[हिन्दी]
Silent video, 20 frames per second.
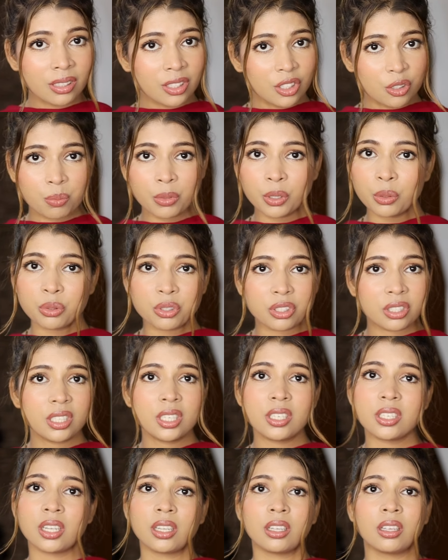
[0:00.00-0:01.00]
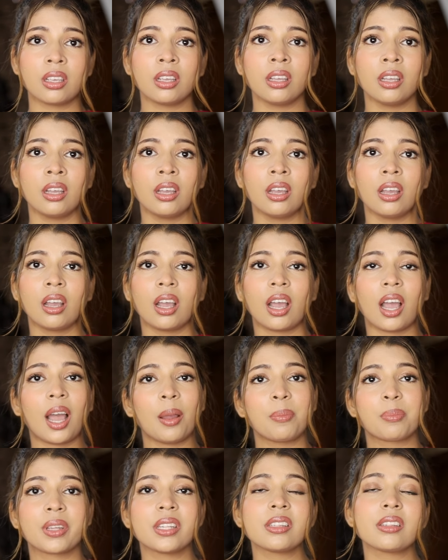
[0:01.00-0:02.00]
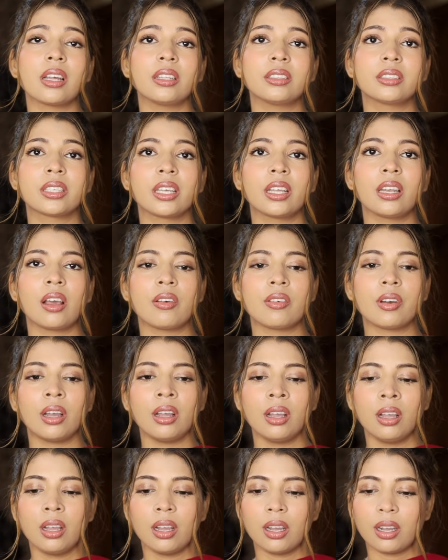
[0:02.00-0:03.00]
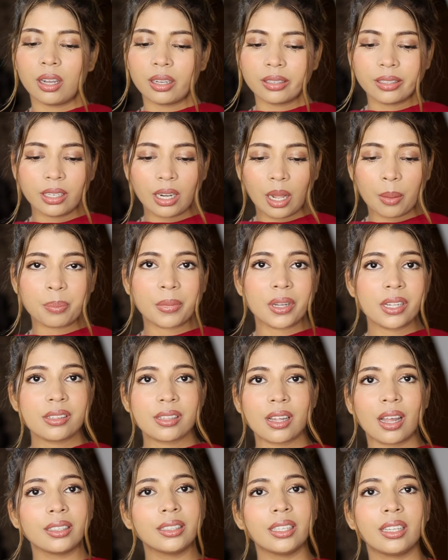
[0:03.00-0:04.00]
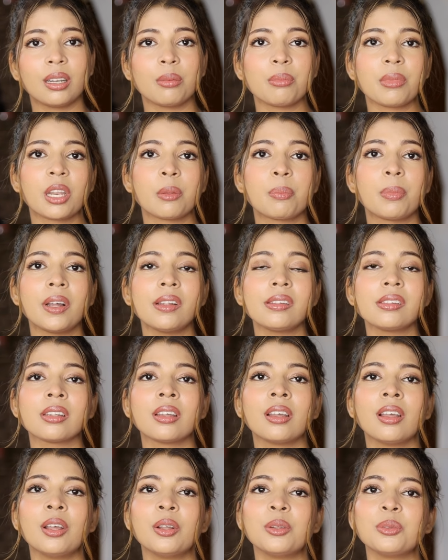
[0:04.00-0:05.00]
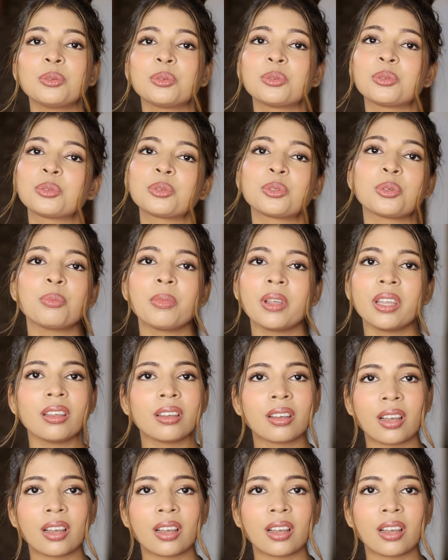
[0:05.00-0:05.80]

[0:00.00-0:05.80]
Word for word: सच में कुछ नहीं चाहिए आपके साथ के अलावा अगर आपका साथ है ना मेरे पास तो मैं